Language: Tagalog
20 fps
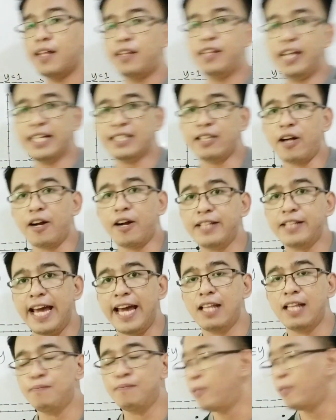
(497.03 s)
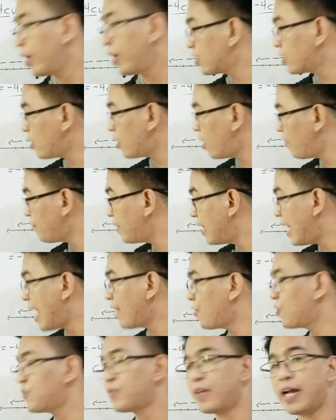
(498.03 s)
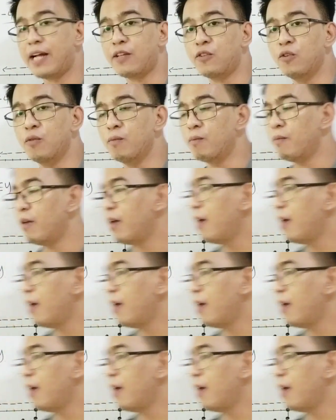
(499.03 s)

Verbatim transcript: these are the endpoints of the lattice rectum.